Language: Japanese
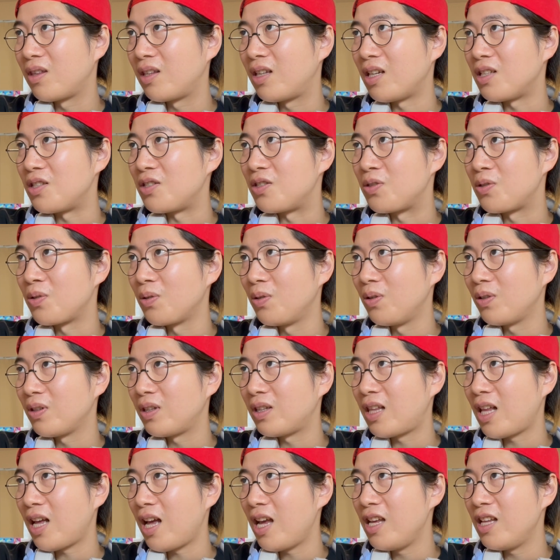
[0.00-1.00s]
た状
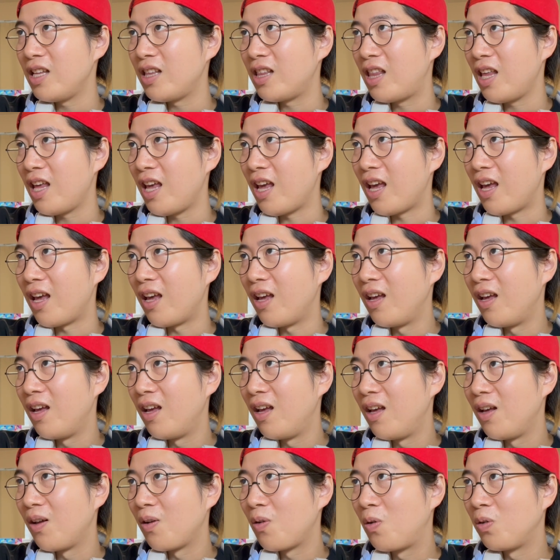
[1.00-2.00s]
態で、
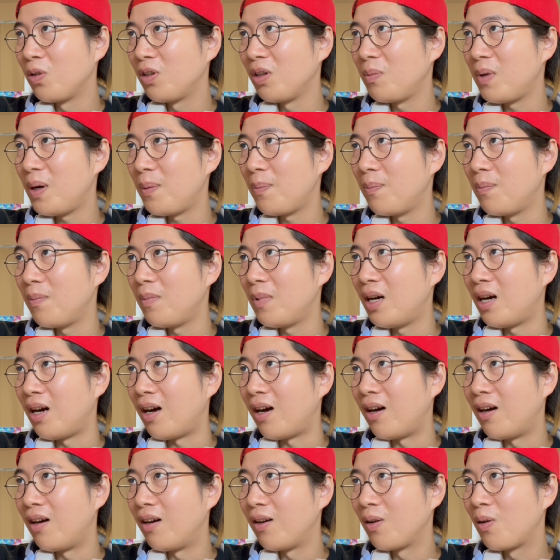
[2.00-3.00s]
このまん
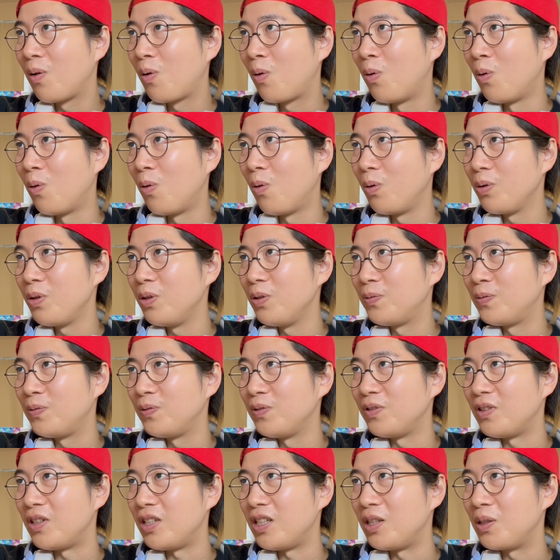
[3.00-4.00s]
まこういう
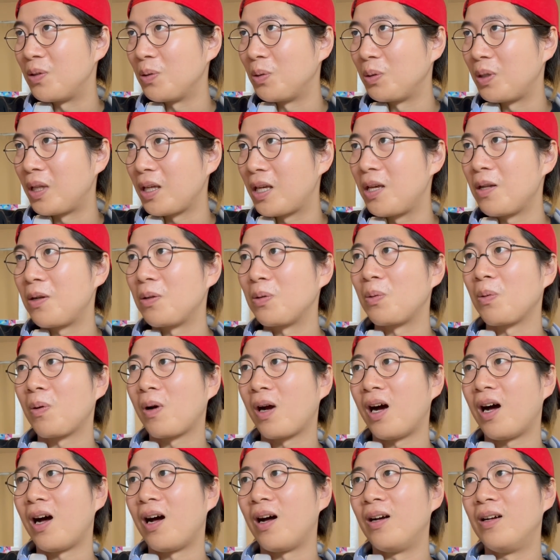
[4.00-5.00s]
風に移動できると
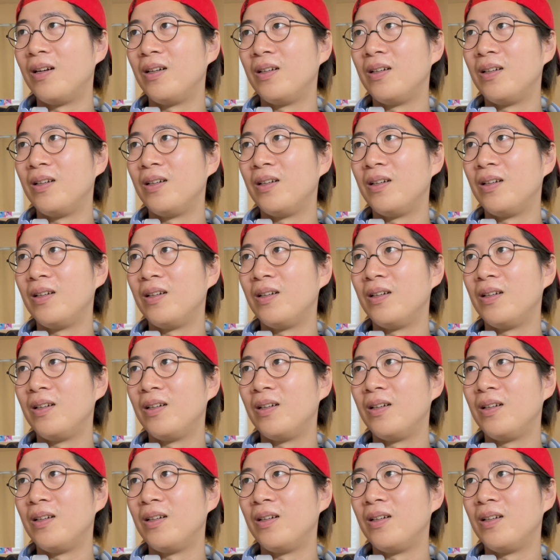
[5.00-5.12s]
か